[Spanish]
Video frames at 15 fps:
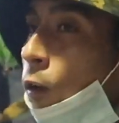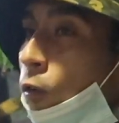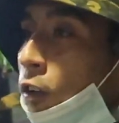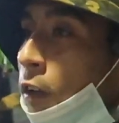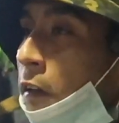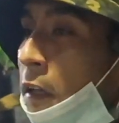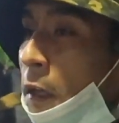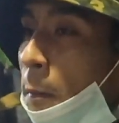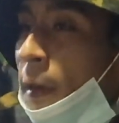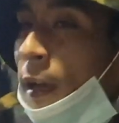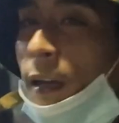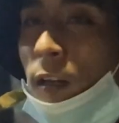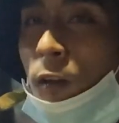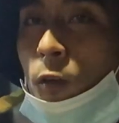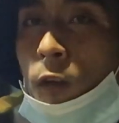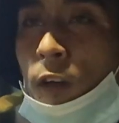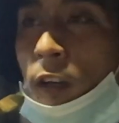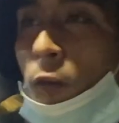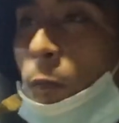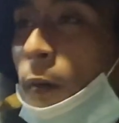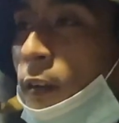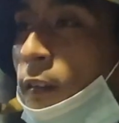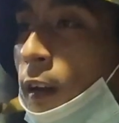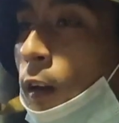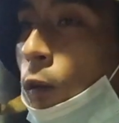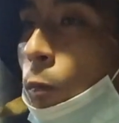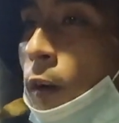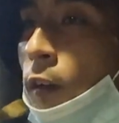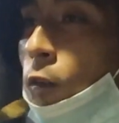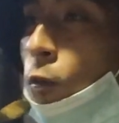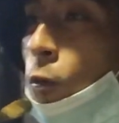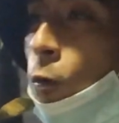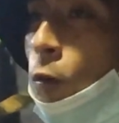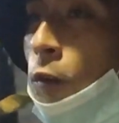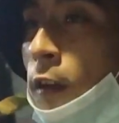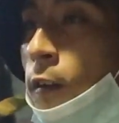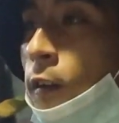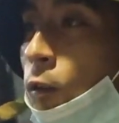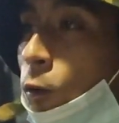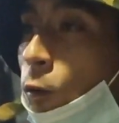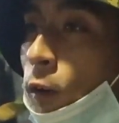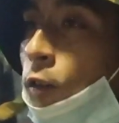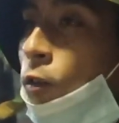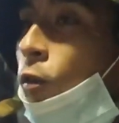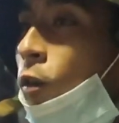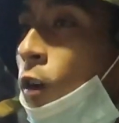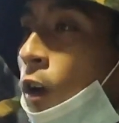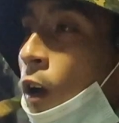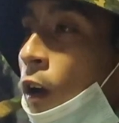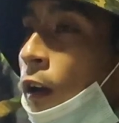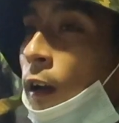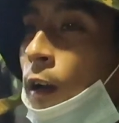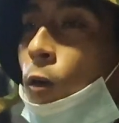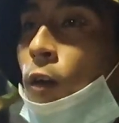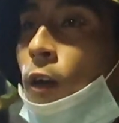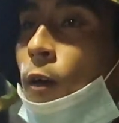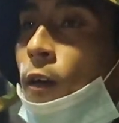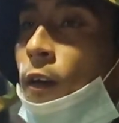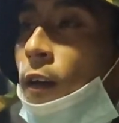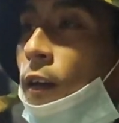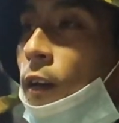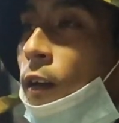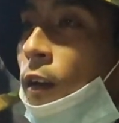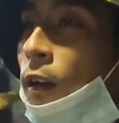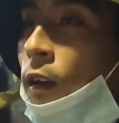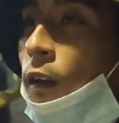los sentimientos ni expresar los vacíos que uno lleva, en todo eso creo que